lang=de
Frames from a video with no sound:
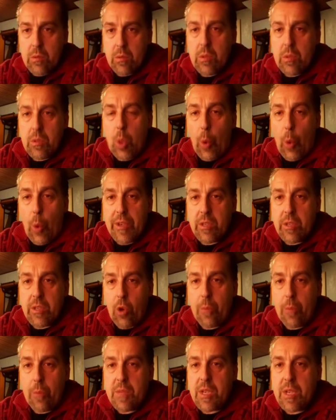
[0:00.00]
neuen
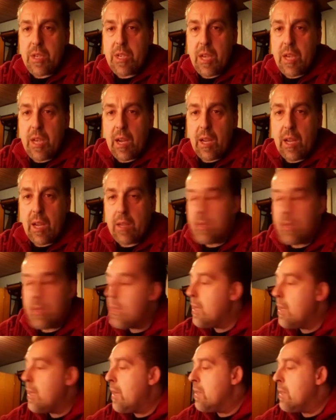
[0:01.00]
kommenden Jahr
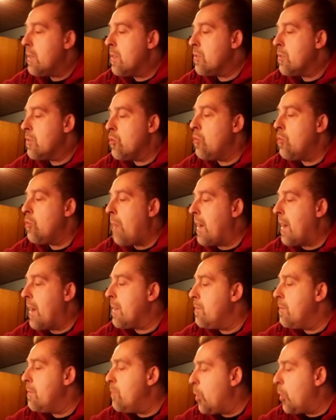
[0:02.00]
so
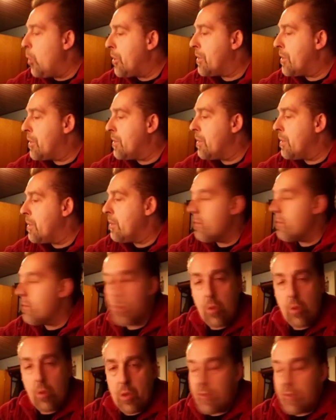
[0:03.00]
machen möchte,
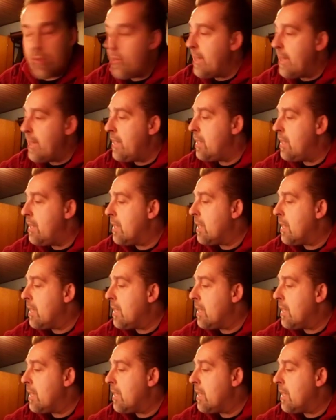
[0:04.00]
so Gott will,